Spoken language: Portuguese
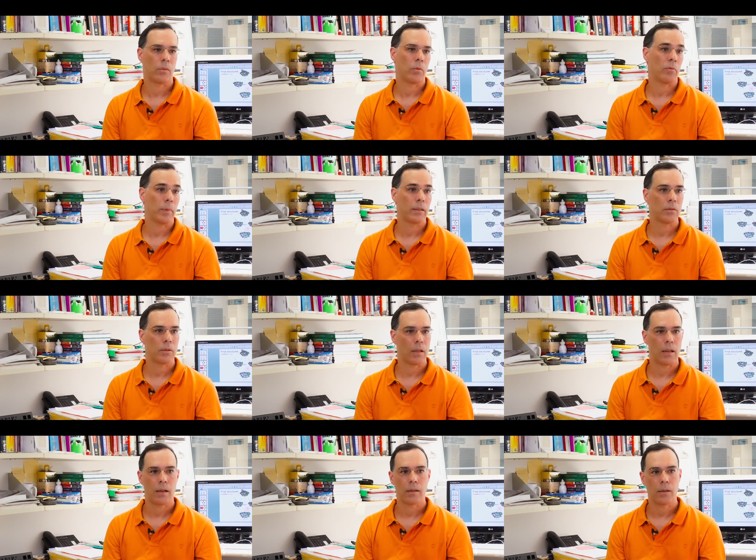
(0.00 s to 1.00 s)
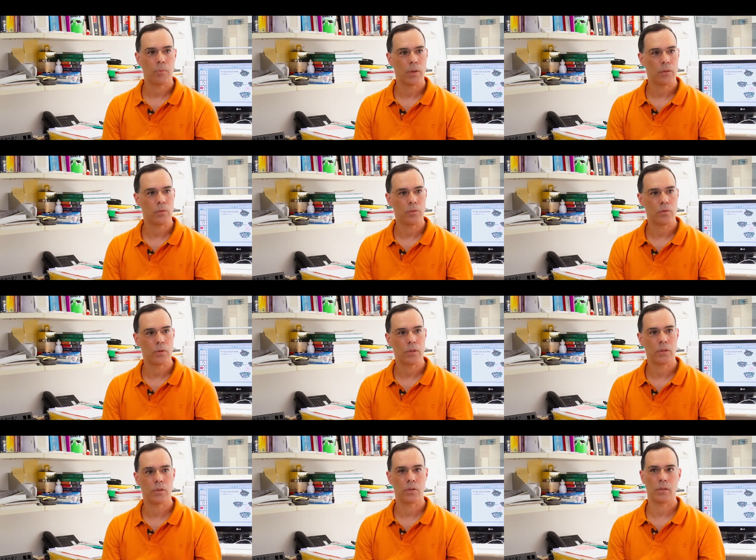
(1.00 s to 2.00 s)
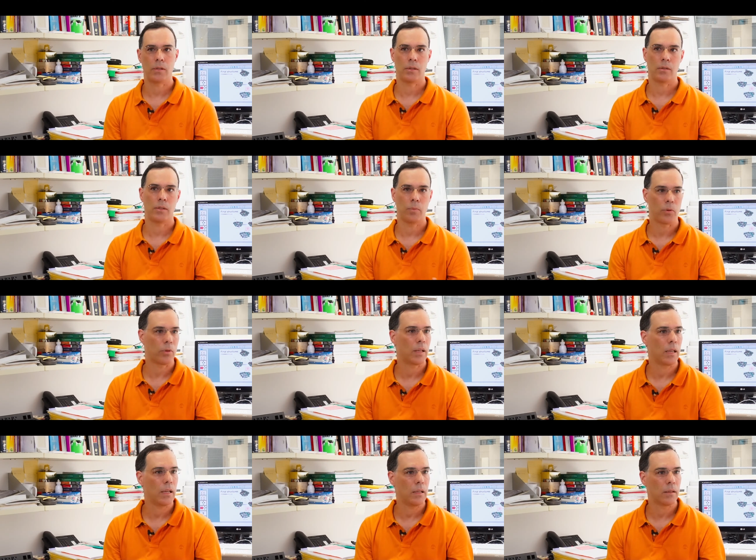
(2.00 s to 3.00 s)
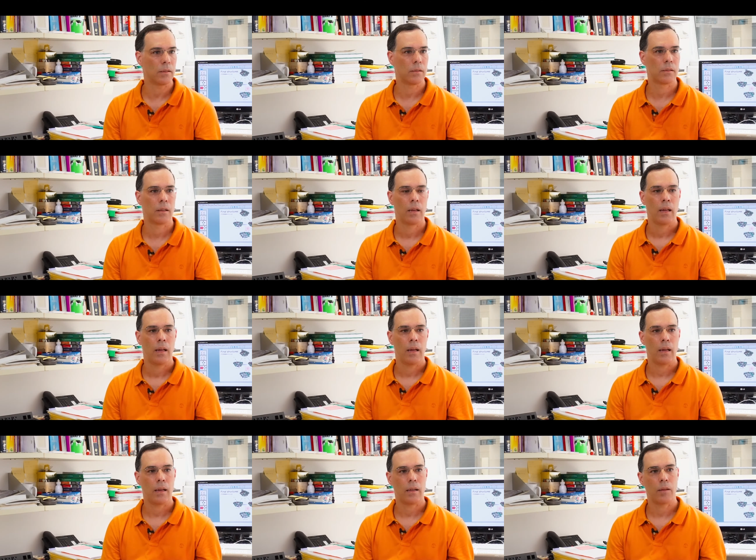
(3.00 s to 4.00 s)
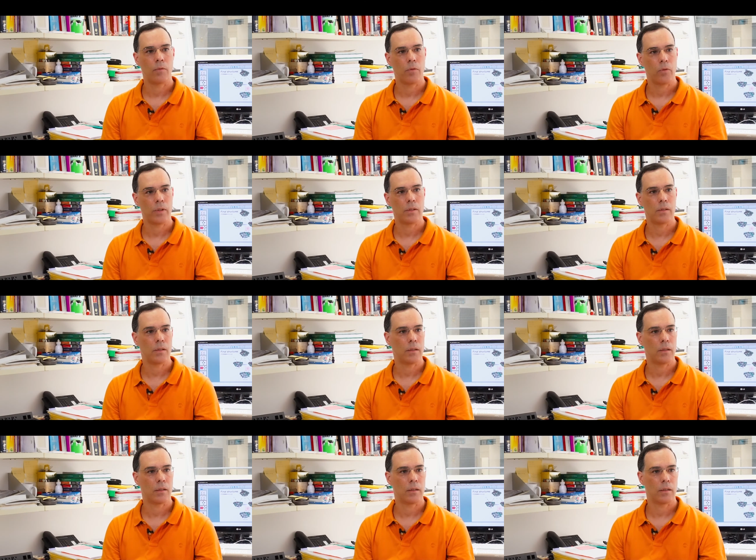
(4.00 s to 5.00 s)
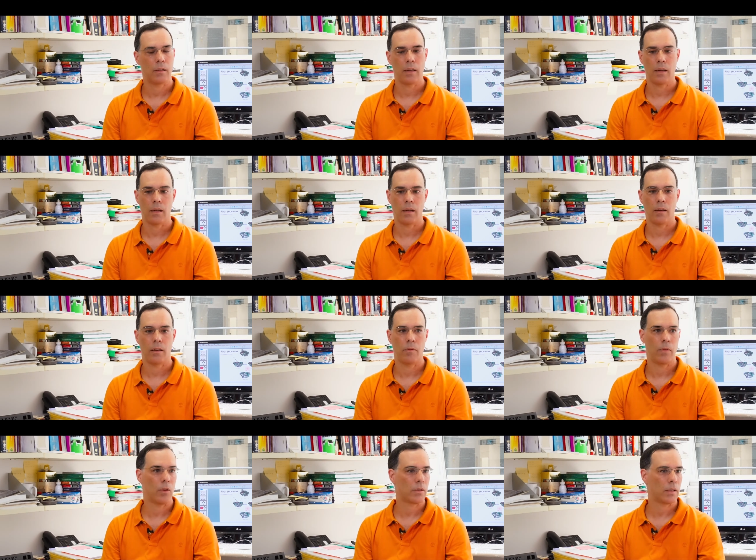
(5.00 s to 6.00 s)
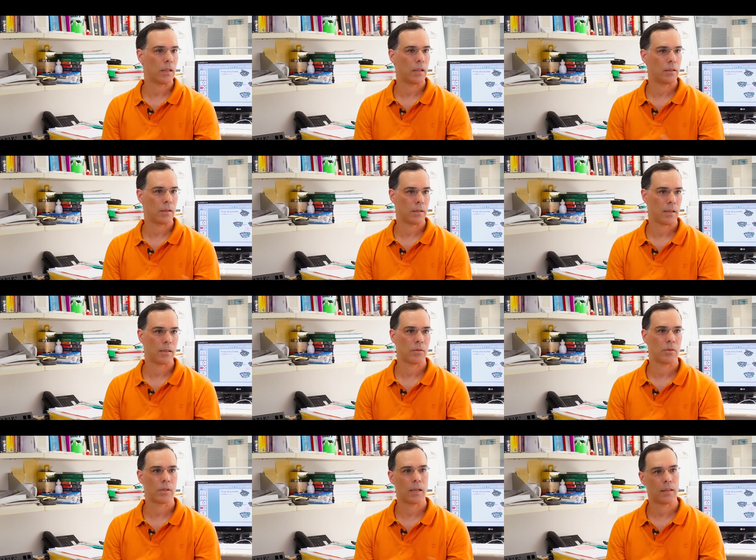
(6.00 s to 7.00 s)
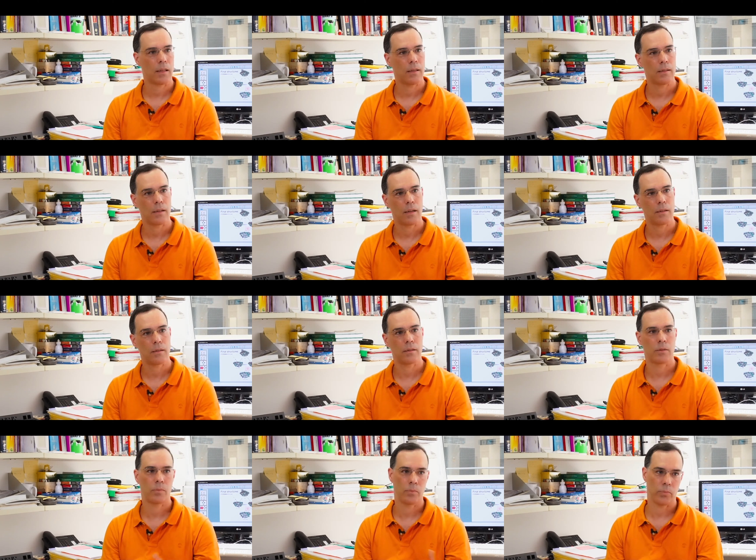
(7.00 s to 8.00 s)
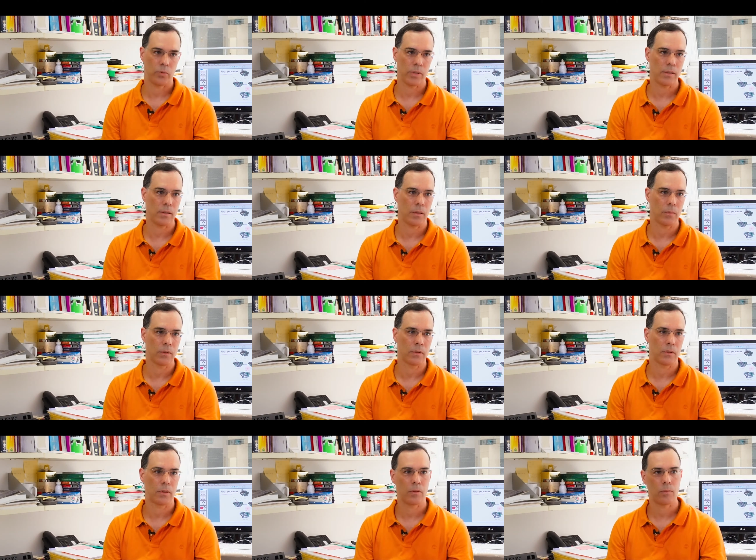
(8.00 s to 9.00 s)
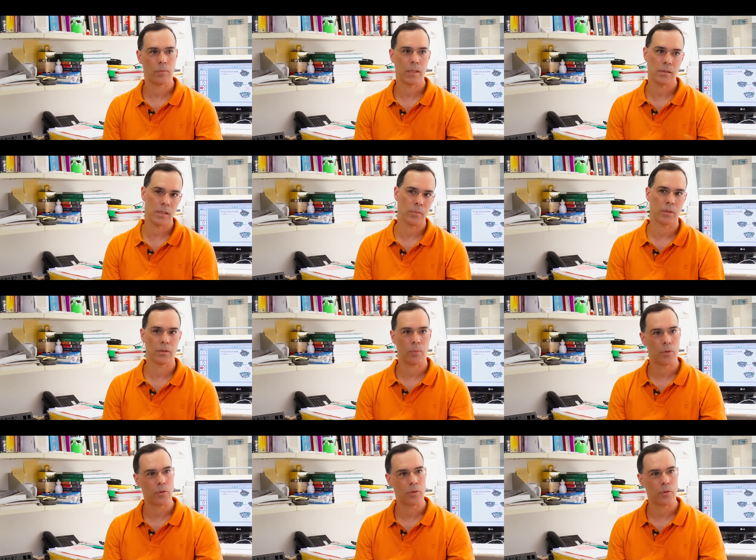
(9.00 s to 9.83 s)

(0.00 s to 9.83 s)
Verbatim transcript: que é um movimento de larga amplitude de, de proteínas, é, influencia na velocidade das reações catalisadas por enzimas. Então, enzimas são